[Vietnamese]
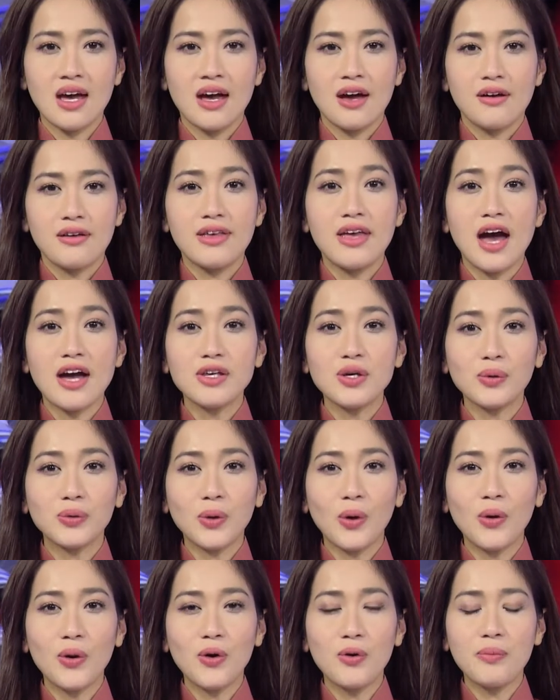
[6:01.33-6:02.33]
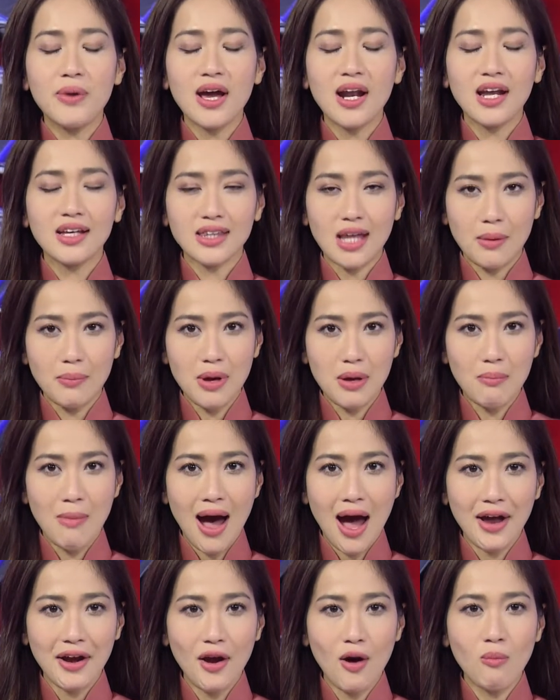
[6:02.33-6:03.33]
Giá dầu thô hôm nay là
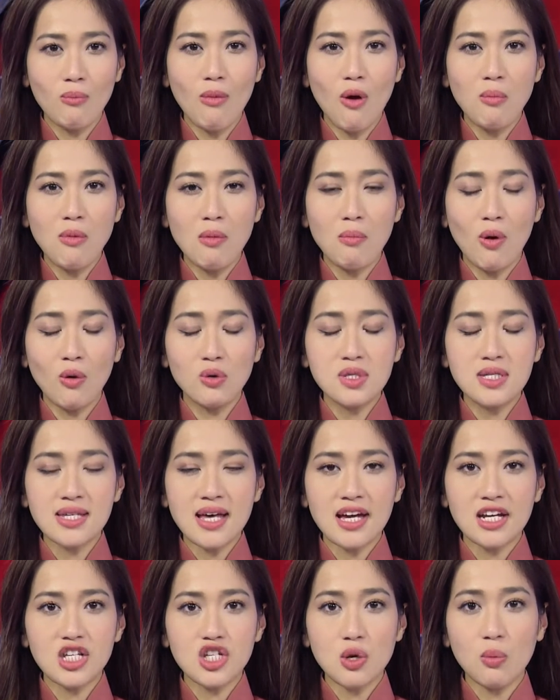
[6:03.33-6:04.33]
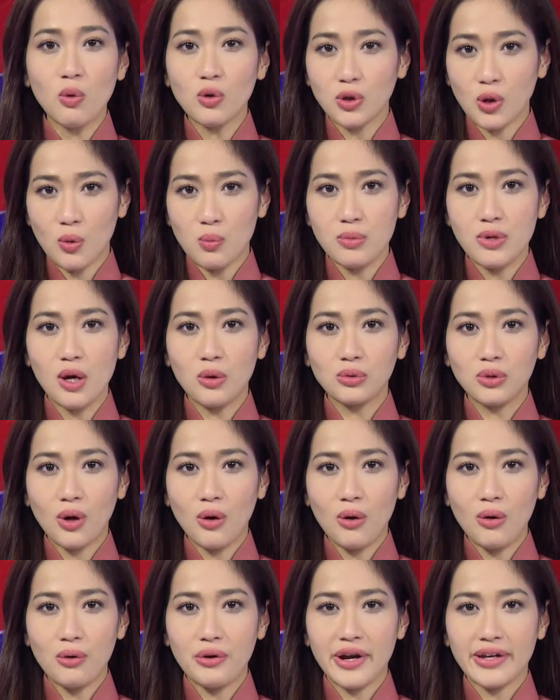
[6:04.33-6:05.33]
83 đồng 44 sen trong một thùng dầu
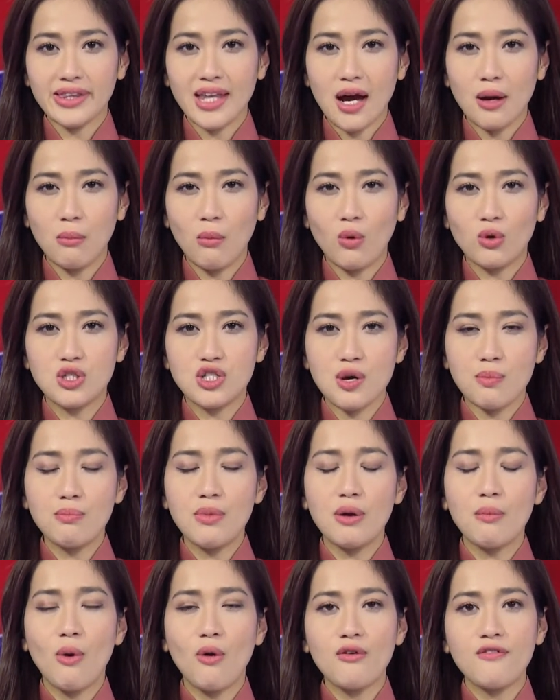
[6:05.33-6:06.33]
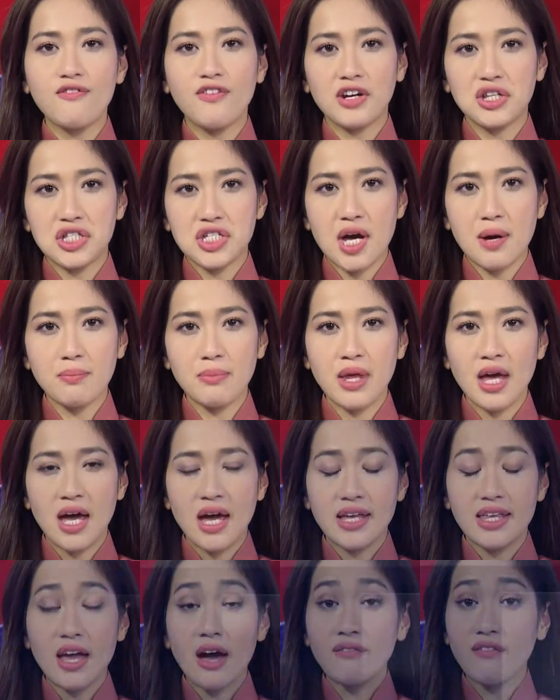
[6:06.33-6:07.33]
thô đã tăng 1.14%.
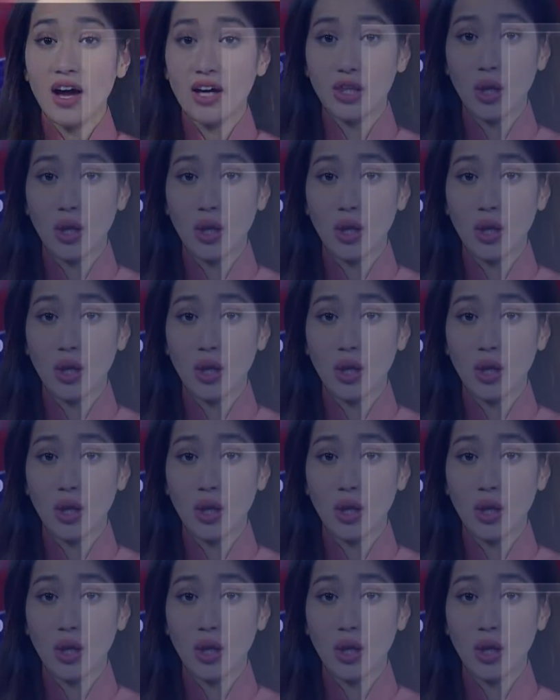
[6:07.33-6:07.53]
Giá vàng tại